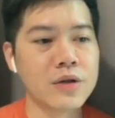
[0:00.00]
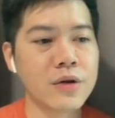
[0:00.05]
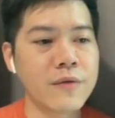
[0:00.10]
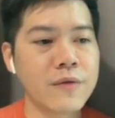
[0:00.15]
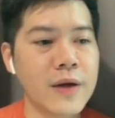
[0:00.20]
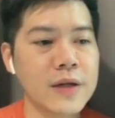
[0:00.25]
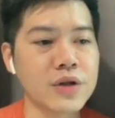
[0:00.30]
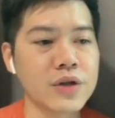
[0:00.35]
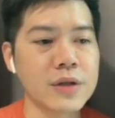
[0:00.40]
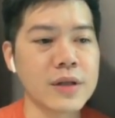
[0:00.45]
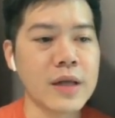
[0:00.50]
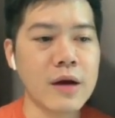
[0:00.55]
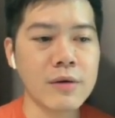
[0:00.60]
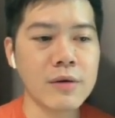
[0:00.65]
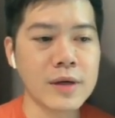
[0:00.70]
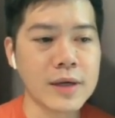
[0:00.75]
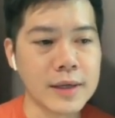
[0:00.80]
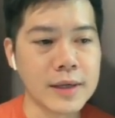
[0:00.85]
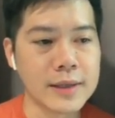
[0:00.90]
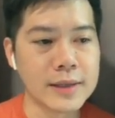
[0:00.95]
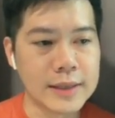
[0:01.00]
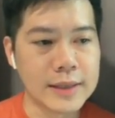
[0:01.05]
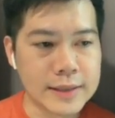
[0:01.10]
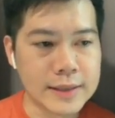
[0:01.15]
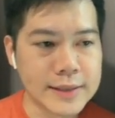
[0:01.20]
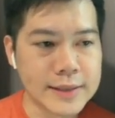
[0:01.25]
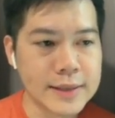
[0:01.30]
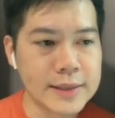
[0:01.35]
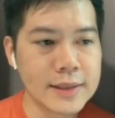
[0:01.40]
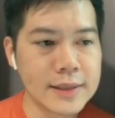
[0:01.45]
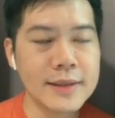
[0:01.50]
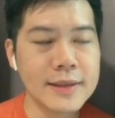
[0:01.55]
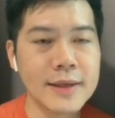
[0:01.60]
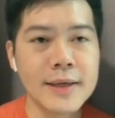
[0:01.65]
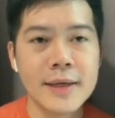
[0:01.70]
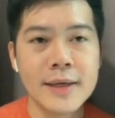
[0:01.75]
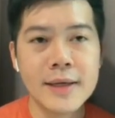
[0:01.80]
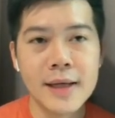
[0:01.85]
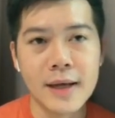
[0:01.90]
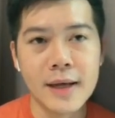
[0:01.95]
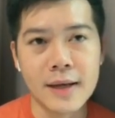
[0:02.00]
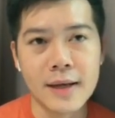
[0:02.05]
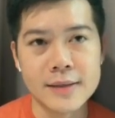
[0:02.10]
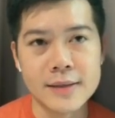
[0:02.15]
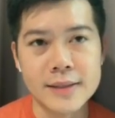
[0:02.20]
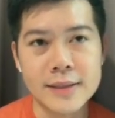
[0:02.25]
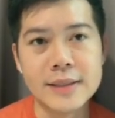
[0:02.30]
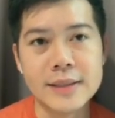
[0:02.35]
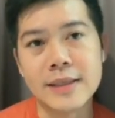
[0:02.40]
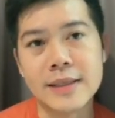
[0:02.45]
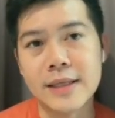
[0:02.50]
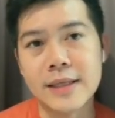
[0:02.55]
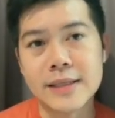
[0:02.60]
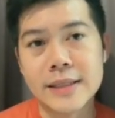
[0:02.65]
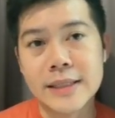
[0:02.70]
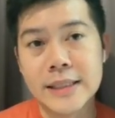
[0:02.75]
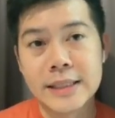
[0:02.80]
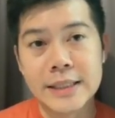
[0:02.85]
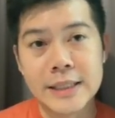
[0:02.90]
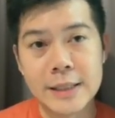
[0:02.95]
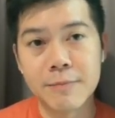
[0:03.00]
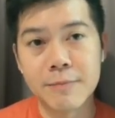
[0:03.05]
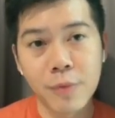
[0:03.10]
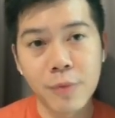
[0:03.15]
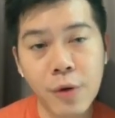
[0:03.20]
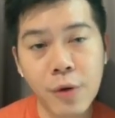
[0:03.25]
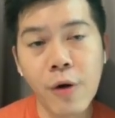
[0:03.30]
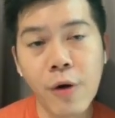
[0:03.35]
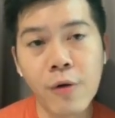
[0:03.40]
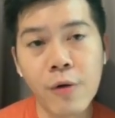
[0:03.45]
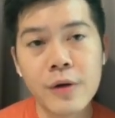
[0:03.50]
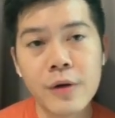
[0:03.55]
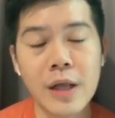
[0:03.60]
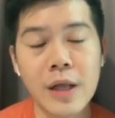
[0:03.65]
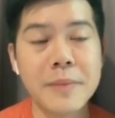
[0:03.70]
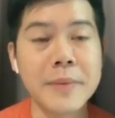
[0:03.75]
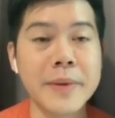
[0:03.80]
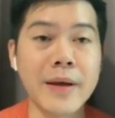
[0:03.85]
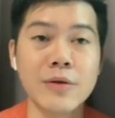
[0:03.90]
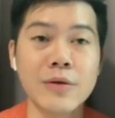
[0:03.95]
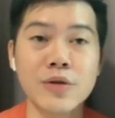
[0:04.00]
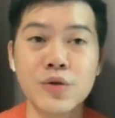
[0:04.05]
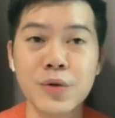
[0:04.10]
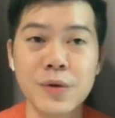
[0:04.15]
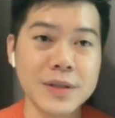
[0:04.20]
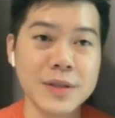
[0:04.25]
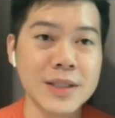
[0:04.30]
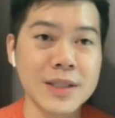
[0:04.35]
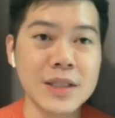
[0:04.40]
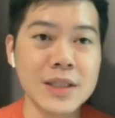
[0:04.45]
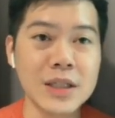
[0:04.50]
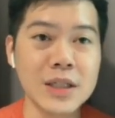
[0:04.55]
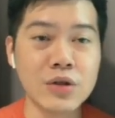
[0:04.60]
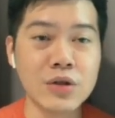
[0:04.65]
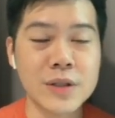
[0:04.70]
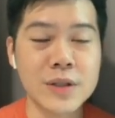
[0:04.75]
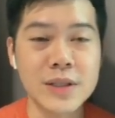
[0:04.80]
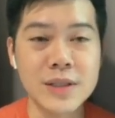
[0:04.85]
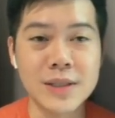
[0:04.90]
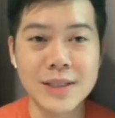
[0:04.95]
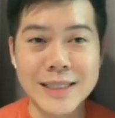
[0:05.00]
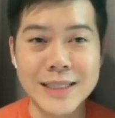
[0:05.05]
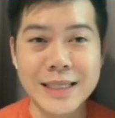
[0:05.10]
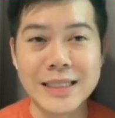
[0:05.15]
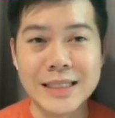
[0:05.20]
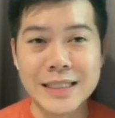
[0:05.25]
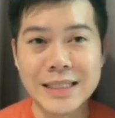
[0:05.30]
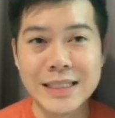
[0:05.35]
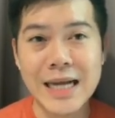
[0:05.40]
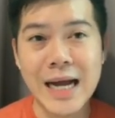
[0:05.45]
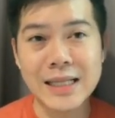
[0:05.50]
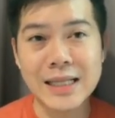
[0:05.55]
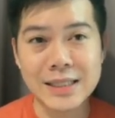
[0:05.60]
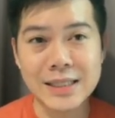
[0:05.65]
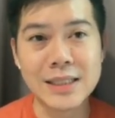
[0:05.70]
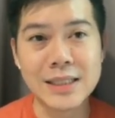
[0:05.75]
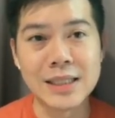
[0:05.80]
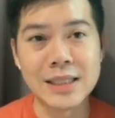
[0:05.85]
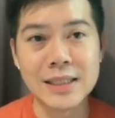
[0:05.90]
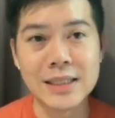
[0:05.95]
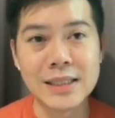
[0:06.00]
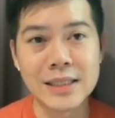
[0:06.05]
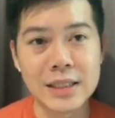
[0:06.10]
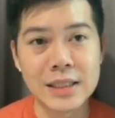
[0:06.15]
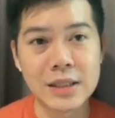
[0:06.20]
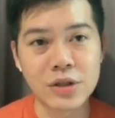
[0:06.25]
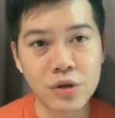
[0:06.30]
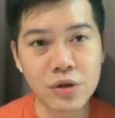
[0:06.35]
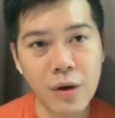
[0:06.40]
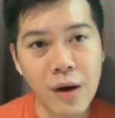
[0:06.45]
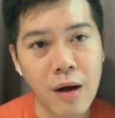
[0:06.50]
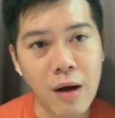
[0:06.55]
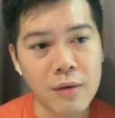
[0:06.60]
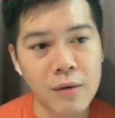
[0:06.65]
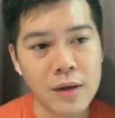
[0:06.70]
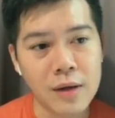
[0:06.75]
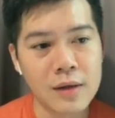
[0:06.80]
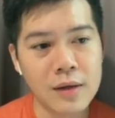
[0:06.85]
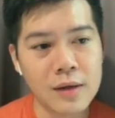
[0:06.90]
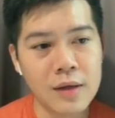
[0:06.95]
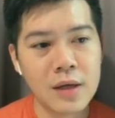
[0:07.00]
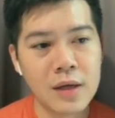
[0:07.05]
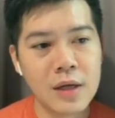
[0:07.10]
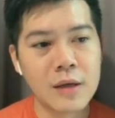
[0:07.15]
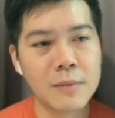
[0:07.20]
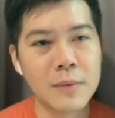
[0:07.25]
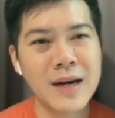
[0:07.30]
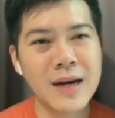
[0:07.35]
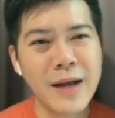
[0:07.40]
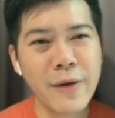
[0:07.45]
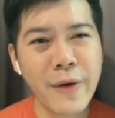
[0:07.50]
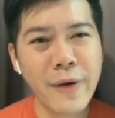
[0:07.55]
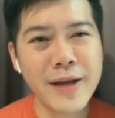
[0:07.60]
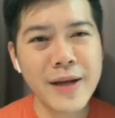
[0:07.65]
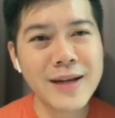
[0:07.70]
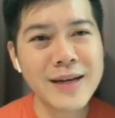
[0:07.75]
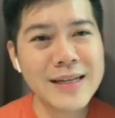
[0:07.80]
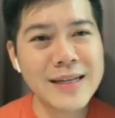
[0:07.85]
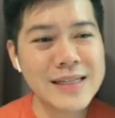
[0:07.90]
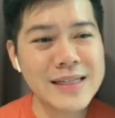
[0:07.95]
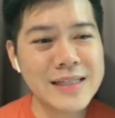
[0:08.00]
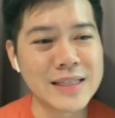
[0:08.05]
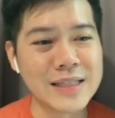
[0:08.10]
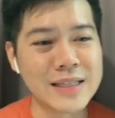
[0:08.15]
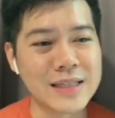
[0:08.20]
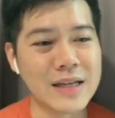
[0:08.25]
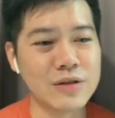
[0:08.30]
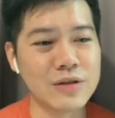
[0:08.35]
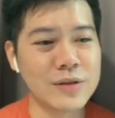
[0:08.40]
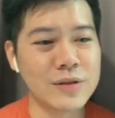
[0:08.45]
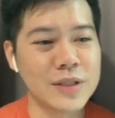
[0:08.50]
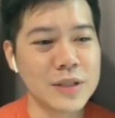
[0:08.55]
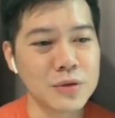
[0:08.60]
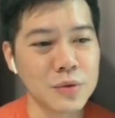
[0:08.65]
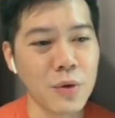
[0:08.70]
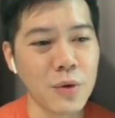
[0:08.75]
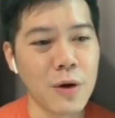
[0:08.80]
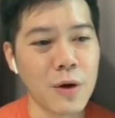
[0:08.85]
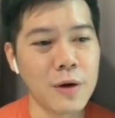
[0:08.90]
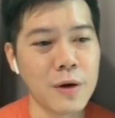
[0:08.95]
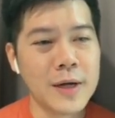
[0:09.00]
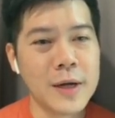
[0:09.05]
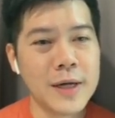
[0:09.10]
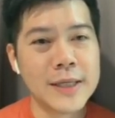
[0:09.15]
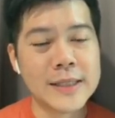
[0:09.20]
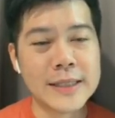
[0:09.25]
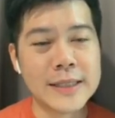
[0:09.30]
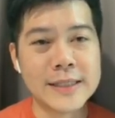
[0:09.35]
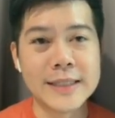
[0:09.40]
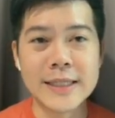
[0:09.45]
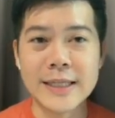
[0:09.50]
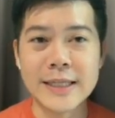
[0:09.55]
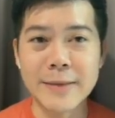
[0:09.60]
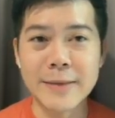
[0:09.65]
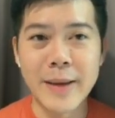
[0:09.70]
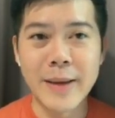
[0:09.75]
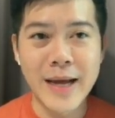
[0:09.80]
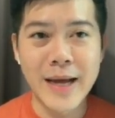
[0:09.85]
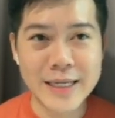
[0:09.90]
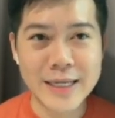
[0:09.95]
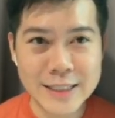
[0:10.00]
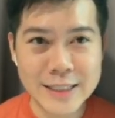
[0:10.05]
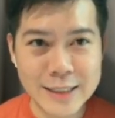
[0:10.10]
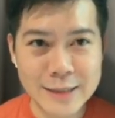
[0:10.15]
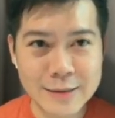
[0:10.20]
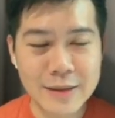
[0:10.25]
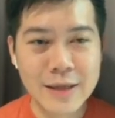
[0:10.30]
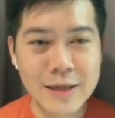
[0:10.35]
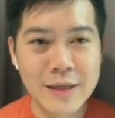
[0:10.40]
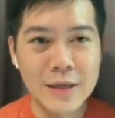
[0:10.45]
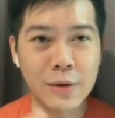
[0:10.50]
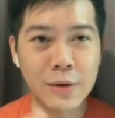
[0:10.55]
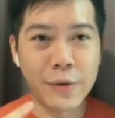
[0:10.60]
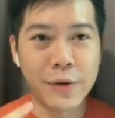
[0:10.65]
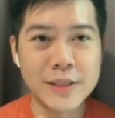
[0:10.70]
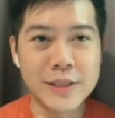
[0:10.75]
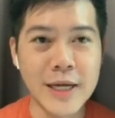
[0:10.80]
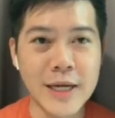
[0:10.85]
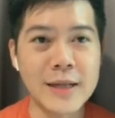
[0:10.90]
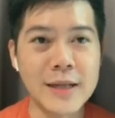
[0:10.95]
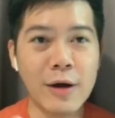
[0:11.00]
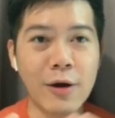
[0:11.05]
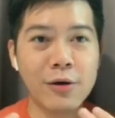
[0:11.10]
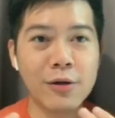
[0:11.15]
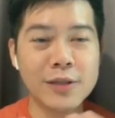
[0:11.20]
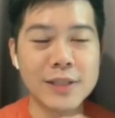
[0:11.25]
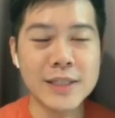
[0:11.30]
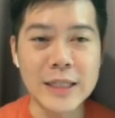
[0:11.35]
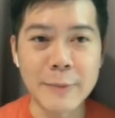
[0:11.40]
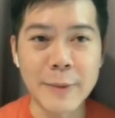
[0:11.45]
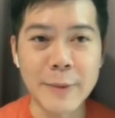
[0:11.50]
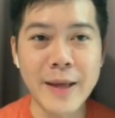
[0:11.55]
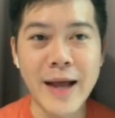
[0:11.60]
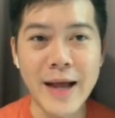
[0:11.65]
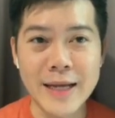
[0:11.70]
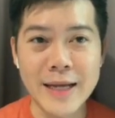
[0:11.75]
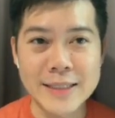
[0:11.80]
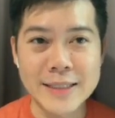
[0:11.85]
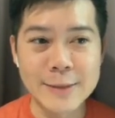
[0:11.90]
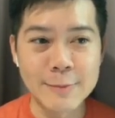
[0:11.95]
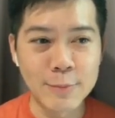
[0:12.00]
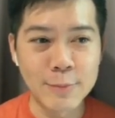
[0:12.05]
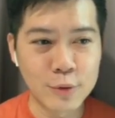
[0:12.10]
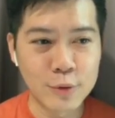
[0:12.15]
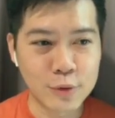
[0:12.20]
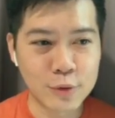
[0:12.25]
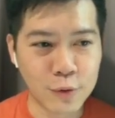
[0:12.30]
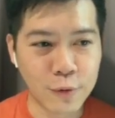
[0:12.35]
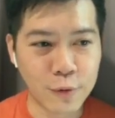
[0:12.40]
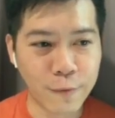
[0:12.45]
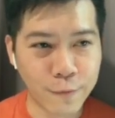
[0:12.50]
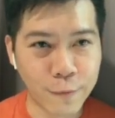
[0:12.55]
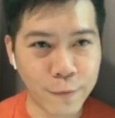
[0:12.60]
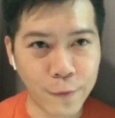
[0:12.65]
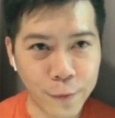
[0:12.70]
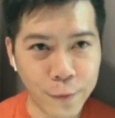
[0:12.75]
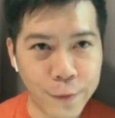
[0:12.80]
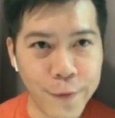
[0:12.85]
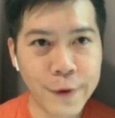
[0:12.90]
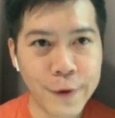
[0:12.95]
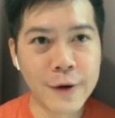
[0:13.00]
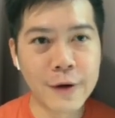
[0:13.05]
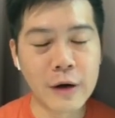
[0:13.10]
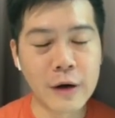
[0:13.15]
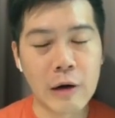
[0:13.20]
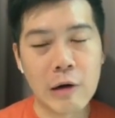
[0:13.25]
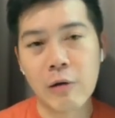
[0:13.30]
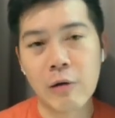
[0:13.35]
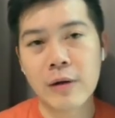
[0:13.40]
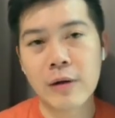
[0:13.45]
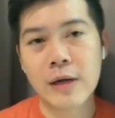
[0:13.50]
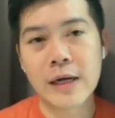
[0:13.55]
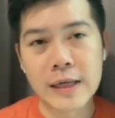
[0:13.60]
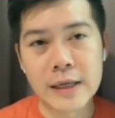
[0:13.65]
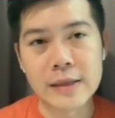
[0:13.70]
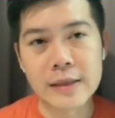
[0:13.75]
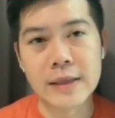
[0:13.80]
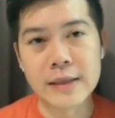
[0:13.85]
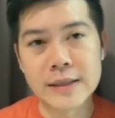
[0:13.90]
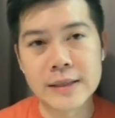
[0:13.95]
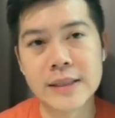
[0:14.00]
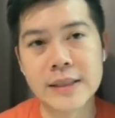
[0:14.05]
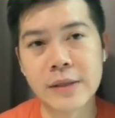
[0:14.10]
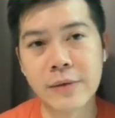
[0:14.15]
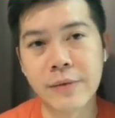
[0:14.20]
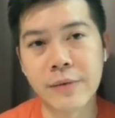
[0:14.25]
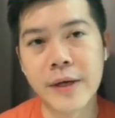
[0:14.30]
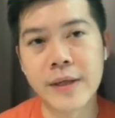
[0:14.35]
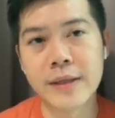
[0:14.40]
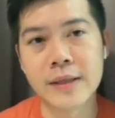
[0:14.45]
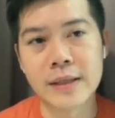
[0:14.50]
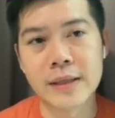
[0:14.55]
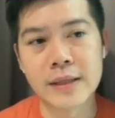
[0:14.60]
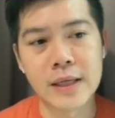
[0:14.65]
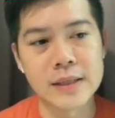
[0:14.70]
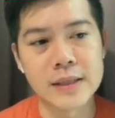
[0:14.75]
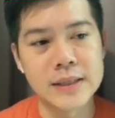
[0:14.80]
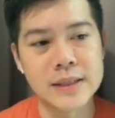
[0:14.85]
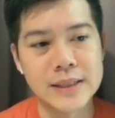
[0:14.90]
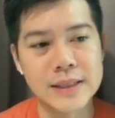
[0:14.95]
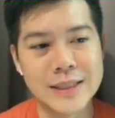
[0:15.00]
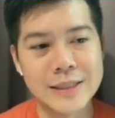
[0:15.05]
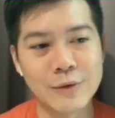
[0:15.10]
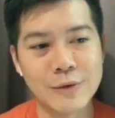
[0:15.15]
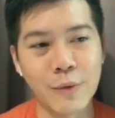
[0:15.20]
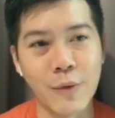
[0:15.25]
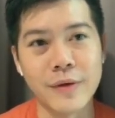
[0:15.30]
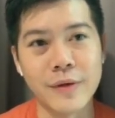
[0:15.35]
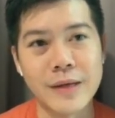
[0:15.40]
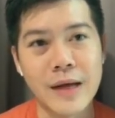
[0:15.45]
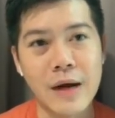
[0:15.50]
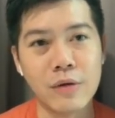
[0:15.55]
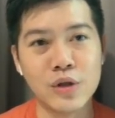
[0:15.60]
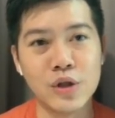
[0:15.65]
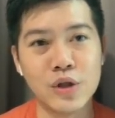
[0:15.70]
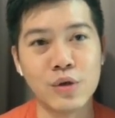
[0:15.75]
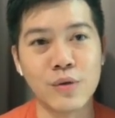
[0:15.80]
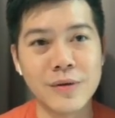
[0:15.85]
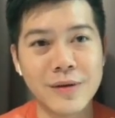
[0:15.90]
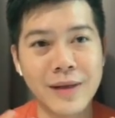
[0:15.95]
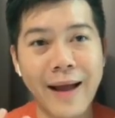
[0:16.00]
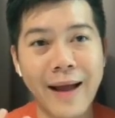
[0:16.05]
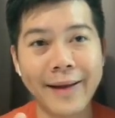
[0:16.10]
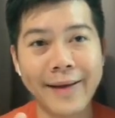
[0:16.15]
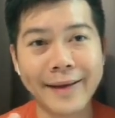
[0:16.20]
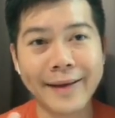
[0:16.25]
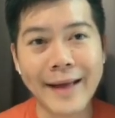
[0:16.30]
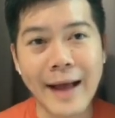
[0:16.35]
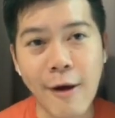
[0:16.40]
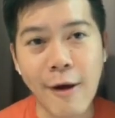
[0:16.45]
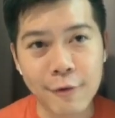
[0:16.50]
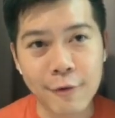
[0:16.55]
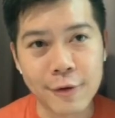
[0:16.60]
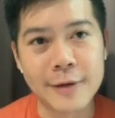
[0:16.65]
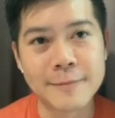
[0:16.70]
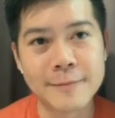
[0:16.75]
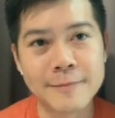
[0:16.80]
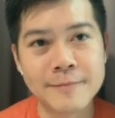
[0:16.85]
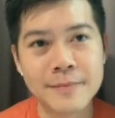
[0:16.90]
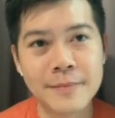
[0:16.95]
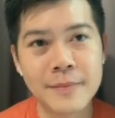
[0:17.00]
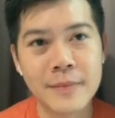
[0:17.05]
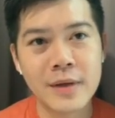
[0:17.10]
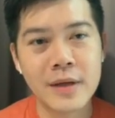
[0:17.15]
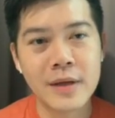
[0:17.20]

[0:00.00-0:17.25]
就发觉到可能是呃自己的自信不够，那么你要做的事情就是增加自己自信就好了。那另外一个例子呢，就是说你心里面还是亏钱，然后心里面还是不舒服，然后可能是因为你的自我要求太高了。